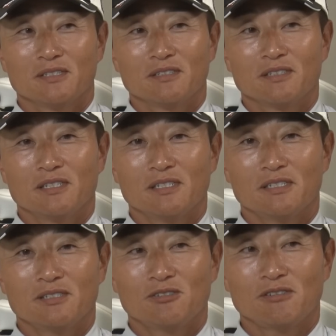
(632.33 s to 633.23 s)
うん、
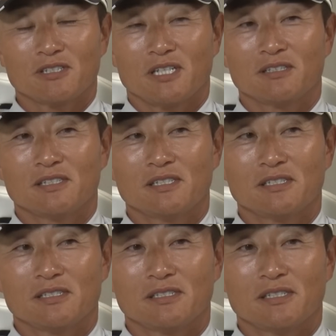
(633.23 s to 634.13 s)
で中学3
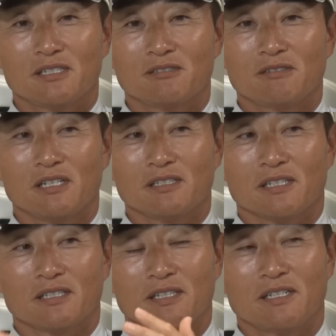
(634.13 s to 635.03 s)
年生ぐらいに
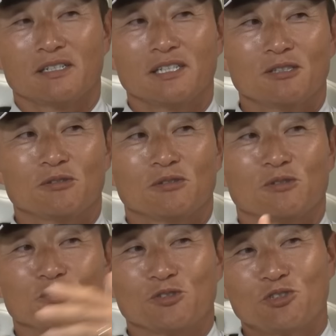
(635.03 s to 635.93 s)
なったらネッ
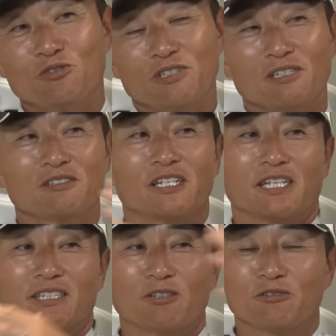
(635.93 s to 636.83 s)
トの中段ぐらいに
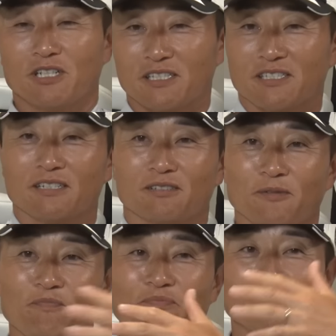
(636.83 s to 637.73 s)
当たるようになってたんです
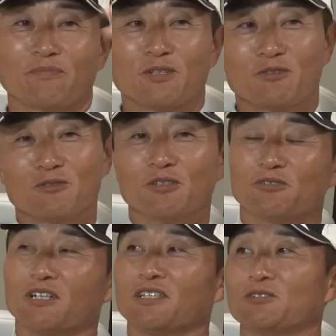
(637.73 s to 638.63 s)
よ。ですごい
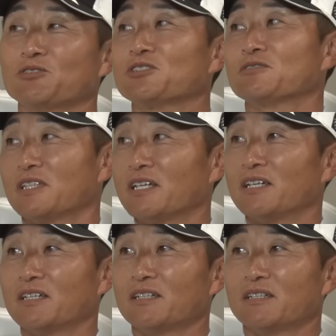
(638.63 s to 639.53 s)
それが楽しくて
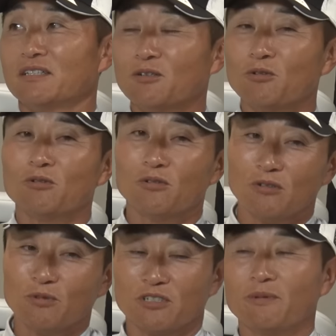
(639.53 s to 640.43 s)
で高
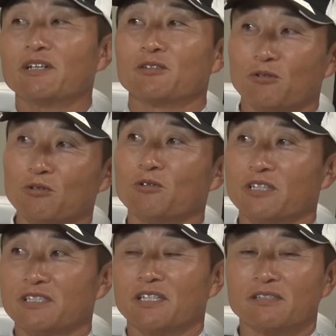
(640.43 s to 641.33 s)
校僕茨城の高校
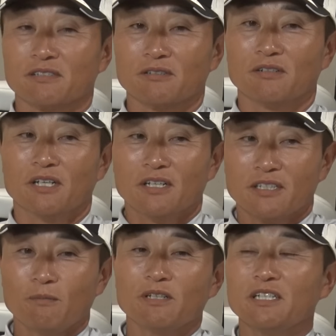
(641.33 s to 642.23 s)
行ってたんですけど、はい、
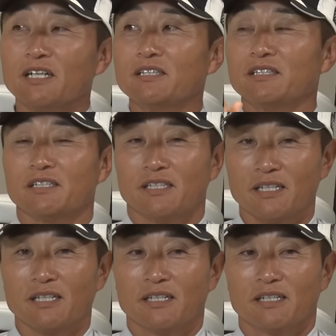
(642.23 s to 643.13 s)
たまに帰ってき
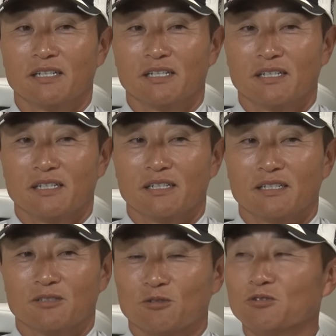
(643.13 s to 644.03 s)
て
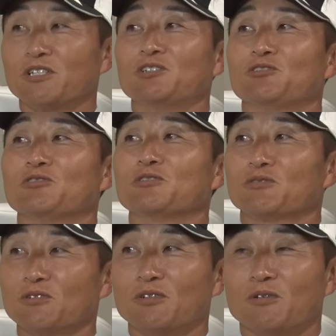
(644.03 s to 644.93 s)
そこの練習場行く
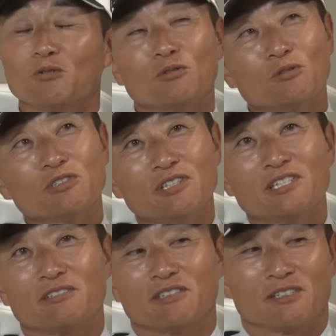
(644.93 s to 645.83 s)
と高校2年
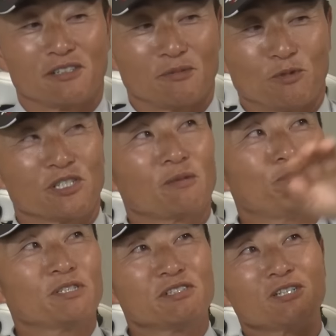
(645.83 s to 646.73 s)
生ぐらいになったらもう100
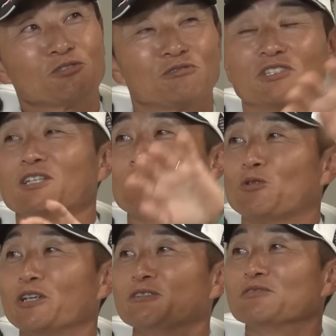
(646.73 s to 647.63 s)
発100中でネット
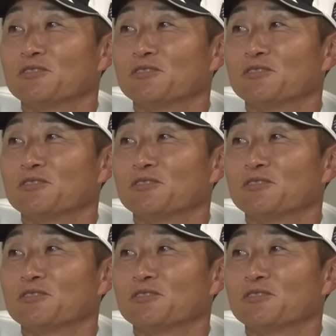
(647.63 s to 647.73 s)
超えるんで